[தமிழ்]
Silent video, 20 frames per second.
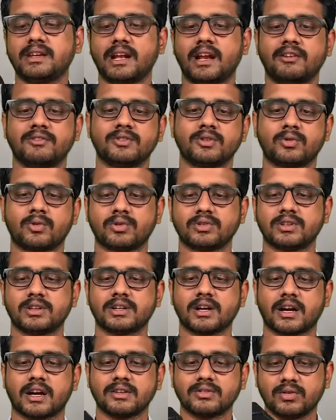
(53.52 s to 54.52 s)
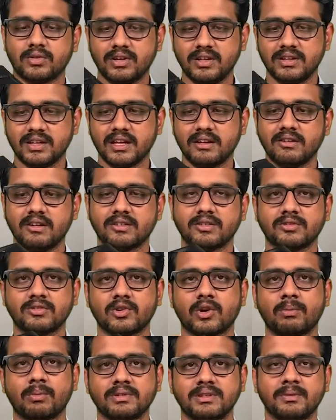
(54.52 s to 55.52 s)
டிசைனில் வந்து கொடுத்துருக்காங்க ஸோ டிசைன் வைஸ்
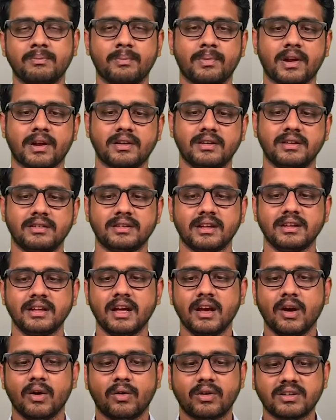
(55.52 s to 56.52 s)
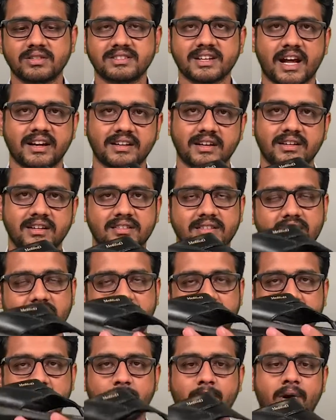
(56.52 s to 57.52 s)
வந்து ரொம்ப சிம்பிளான டிசைன் ஒரு ஸ்டாண்டர்ட்
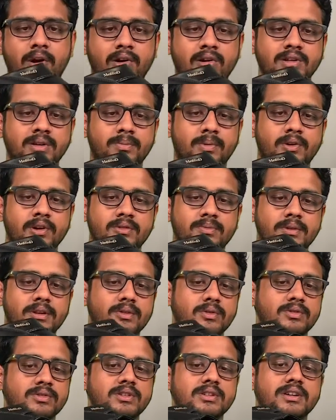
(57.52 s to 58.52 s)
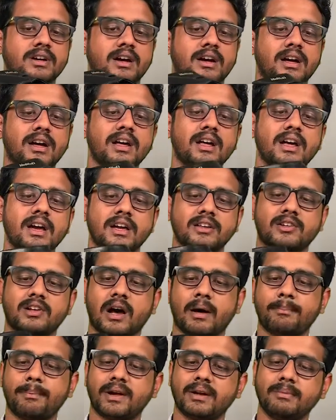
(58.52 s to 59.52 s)
டிசைனில் இந்த மாடல் வந்து ப்ரொடியூஸ் பண்ணி கொடுத்துருக்காங்க இதோட
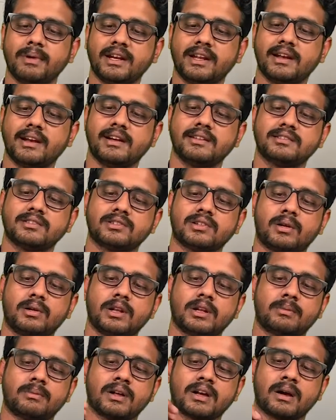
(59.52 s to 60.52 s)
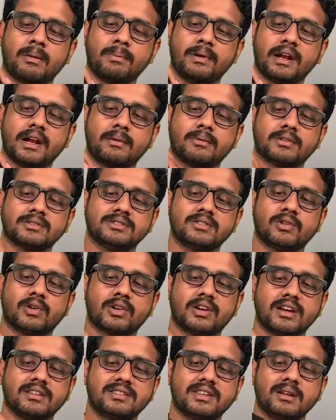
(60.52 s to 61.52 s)
அப்பர் மெட்டீரியல் எடுத்துக்கிட்டோம் அப்படின்னா கம்ப்ளீட்டாக நமக்கு வந்து
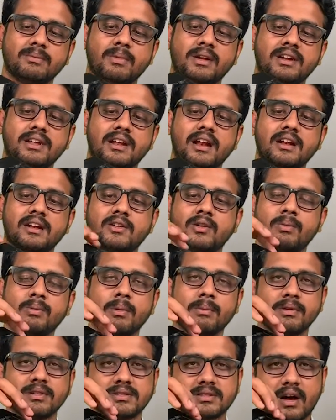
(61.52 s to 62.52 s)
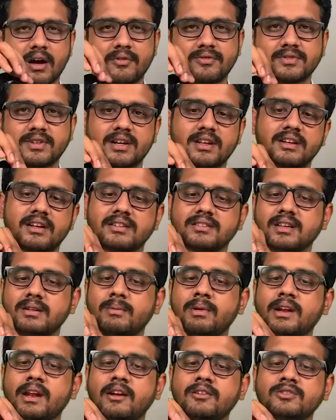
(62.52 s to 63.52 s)
ஒரு ரெக்ஸின் மெட்டீரியல் ரொம்பவுமே சாஃப்ட்டான ரெக்ஸின்
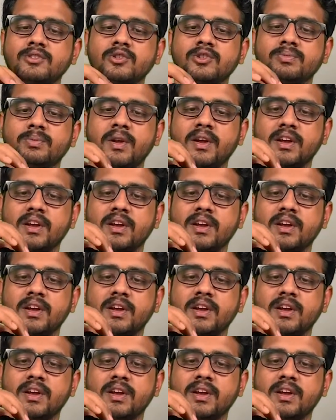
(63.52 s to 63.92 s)
மெட்டீரியல் வந்து யூஸ்